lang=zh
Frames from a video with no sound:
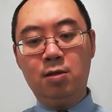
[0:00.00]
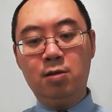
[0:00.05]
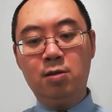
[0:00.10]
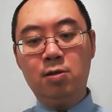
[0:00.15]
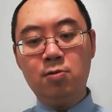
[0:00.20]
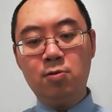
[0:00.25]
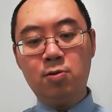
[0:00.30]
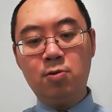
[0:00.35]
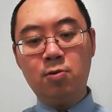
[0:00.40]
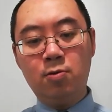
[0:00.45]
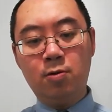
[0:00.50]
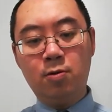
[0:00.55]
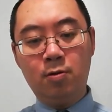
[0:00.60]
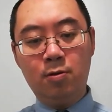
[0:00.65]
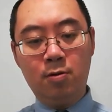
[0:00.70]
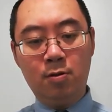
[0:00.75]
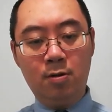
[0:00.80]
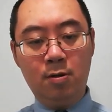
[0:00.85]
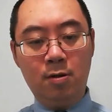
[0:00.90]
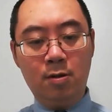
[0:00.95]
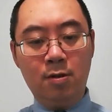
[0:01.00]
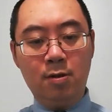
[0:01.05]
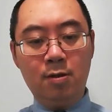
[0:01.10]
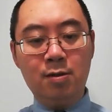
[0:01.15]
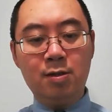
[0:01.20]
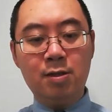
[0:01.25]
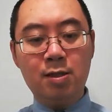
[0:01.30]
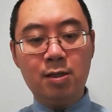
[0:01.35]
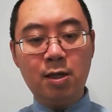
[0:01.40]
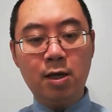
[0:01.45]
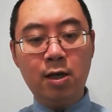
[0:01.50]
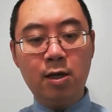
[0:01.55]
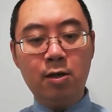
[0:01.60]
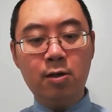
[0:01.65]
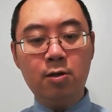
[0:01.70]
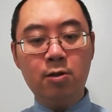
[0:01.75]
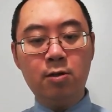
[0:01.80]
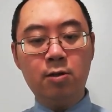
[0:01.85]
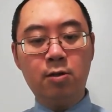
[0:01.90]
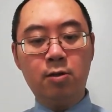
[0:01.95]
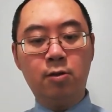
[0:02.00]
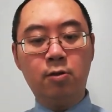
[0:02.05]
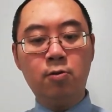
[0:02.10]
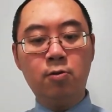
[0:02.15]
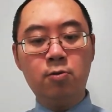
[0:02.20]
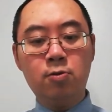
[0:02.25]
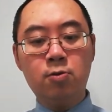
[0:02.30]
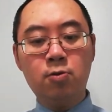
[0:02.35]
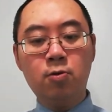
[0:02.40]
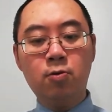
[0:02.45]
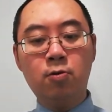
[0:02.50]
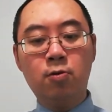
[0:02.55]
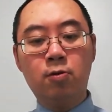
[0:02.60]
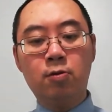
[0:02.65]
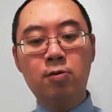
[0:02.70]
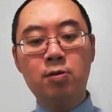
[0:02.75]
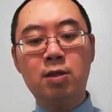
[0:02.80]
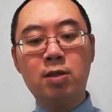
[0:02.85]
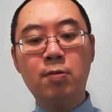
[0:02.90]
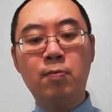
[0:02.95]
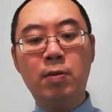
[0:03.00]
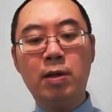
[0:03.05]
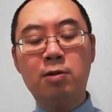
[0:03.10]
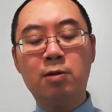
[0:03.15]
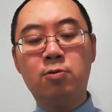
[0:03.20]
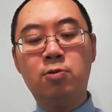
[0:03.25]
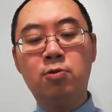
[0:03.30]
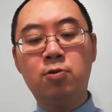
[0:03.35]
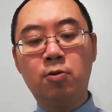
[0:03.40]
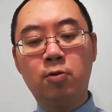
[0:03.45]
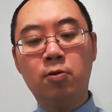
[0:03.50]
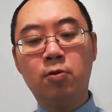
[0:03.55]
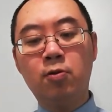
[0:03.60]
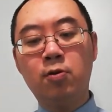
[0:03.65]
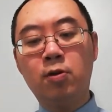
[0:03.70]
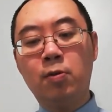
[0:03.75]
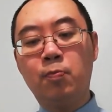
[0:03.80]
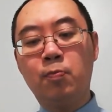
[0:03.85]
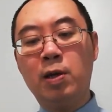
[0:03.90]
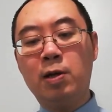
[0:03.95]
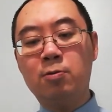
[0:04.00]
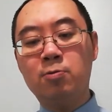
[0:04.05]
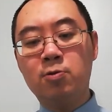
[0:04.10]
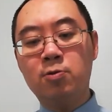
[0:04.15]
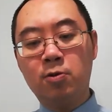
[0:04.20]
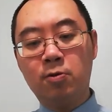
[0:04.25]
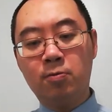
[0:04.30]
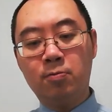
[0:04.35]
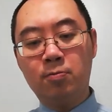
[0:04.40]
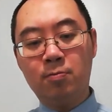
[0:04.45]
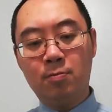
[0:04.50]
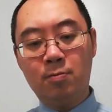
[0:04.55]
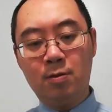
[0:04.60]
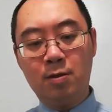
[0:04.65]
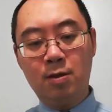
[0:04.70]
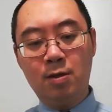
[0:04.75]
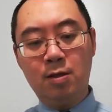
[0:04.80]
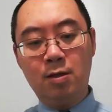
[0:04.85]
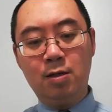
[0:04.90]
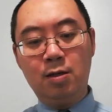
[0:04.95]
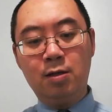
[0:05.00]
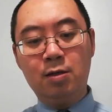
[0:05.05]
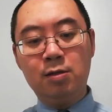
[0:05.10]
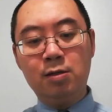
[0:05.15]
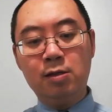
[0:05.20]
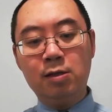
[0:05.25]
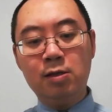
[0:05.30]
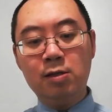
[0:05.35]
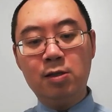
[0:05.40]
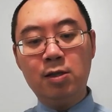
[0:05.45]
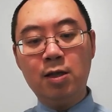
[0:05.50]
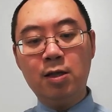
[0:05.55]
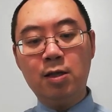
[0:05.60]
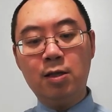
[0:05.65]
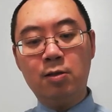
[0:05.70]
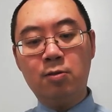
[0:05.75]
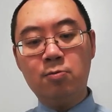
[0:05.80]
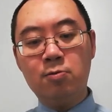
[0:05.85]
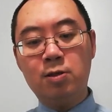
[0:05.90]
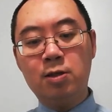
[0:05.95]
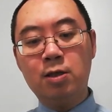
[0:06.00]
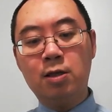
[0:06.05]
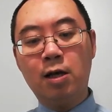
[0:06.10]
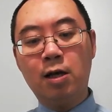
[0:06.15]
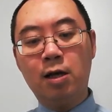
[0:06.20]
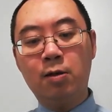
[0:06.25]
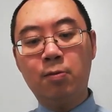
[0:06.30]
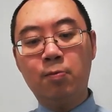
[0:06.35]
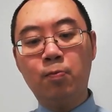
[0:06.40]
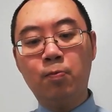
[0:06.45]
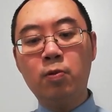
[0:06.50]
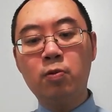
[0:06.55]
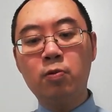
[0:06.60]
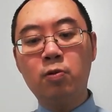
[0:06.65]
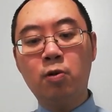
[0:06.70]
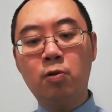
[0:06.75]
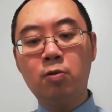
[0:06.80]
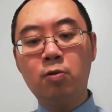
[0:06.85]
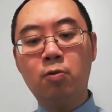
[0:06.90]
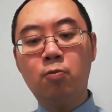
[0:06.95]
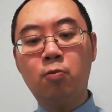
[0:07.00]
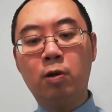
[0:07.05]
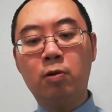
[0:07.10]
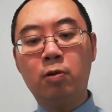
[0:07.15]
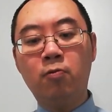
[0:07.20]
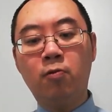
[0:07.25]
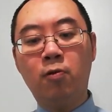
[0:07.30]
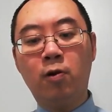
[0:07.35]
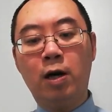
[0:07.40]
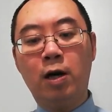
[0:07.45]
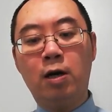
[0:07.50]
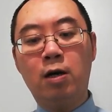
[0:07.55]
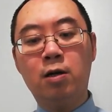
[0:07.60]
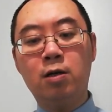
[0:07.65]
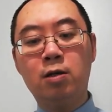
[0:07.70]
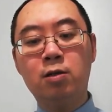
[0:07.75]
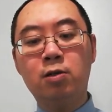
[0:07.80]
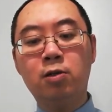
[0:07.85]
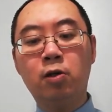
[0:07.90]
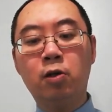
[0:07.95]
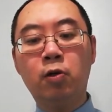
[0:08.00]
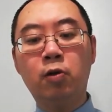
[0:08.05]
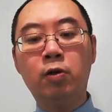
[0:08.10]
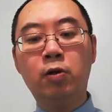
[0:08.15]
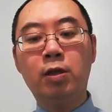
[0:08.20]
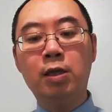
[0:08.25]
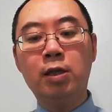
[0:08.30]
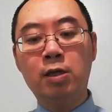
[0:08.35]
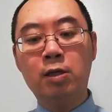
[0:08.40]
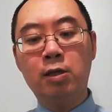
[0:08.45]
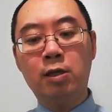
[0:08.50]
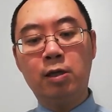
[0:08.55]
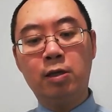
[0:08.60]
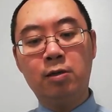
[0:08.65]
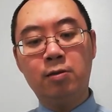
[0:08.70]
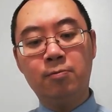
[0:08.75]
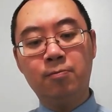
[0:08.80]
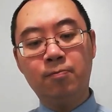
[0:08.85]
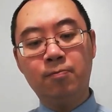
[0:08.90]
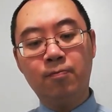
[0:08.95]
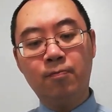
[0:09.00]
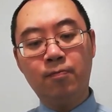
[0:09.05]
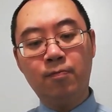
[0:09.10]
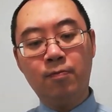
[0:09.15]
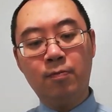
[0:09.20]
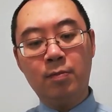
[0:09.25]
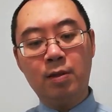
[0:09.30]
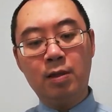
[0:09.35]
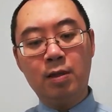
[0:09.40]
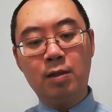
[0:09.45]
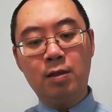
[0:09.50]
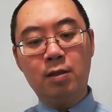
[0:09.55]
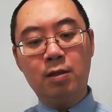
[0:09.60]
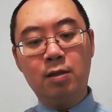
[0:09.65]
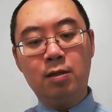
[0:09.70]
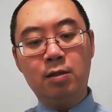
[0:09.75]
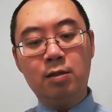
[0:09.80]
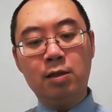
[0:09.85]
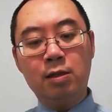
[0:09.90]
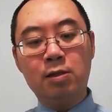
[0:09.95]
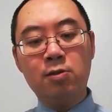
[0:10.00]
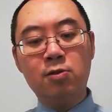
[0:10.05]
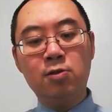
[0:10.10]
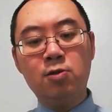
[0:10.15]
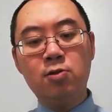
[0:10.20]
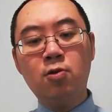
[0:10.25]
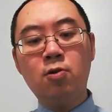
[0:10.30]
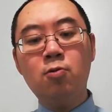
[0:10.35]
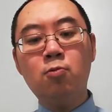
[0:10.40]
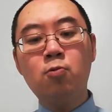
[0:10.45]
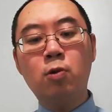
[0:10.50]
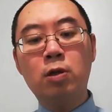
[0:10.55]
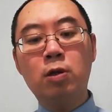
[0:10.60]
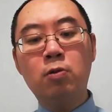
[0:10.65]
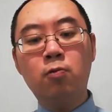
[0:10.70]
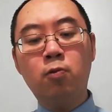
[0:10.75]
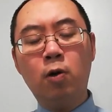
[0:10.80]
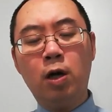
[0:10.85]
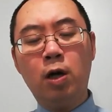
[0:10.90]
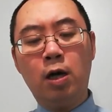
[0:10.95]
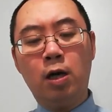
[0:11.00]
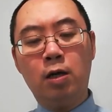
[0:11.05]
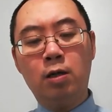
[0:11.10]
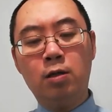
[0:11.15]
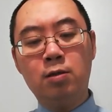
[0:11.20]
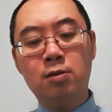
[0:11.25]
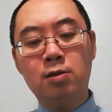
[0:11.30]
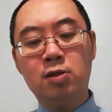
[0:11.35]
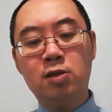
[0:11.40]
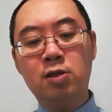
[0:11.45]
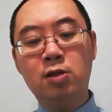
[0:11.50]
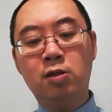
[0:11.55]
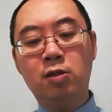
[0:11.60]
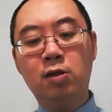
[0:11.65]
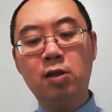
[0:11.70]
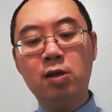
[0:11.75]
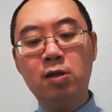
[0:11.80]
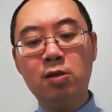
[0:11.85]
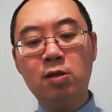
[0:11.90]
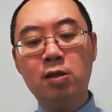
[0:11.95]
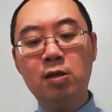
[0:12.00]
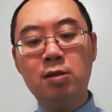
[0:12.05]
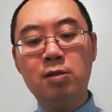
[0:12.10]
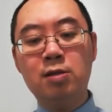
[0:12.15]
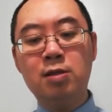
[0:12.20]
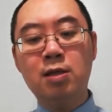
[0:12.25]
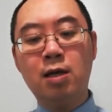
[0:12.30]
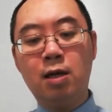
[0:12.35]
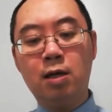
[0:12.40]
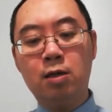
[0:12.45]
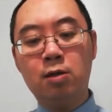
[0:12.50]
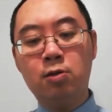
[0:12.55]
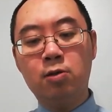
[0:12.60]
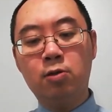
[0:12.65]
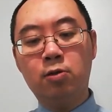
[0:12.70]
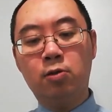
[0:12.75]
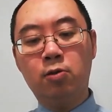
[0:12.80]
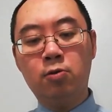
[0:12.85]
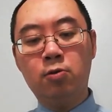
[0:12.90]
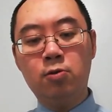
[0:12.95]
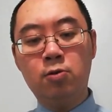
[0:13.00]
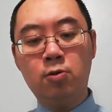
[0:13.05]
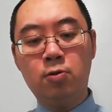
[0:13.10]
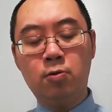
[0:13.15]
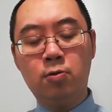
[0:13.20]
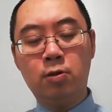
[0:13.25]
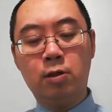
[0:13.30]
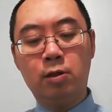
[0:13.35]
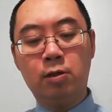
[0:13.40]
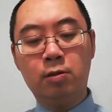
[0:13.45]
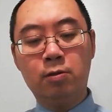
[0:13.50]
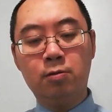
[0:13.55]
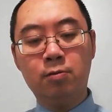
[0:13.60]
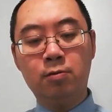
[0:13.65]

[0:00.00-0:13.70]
就是说善恶对错是没有绝对的标准，一切都是看不同的文化而定的，也就是说，文化是定义善恶对错的。